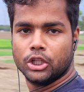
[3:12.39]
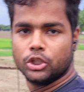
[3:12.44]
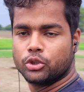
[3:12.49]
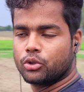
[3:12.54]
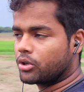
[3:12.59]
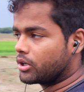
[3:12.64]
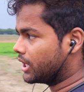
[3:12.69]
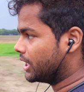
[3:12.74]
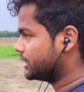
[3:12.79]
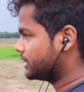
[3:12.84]

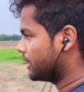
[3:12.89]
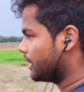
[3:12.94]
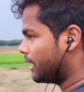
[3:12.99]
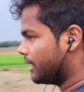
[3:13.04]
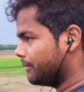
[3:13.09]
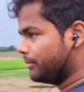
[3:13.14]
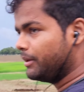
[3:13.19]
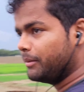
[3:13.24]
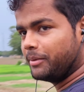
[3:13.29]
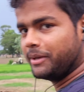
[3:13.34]
तो खतरा
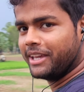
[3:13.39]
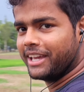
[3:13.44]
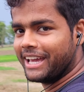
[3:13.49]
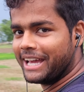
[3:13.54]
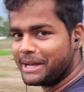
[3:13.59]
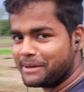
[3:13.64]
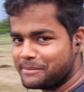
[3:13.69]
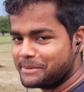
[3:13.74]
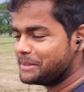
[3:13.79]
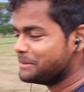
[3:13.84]
अभी भी है
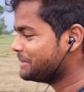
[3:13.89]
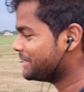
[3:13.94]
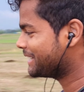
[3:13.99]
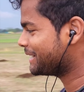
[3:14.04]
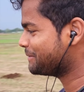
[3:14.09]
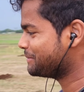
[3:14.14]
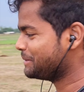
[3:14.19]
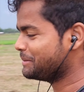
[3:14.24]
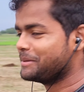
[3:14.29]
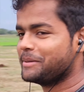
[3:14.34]
अभी भी
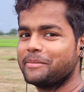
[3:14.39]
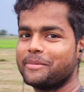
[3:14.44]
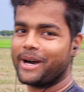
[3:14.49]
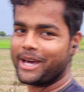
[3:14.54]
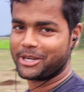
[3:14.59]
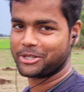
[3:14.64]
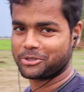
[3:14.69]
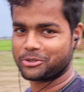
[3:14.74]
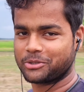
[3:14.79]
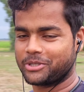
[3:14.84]
कभी भी
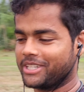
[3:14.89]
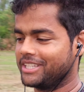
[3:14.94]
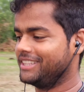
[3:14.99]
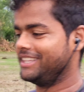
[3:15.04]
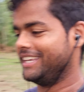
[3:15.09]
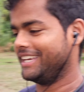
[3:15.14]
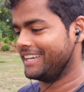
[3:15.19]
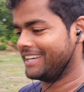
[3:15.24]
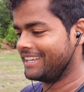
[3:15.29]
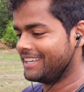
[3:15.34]
बारिश हो
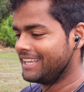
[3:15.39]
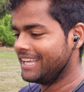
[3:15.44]
सकती है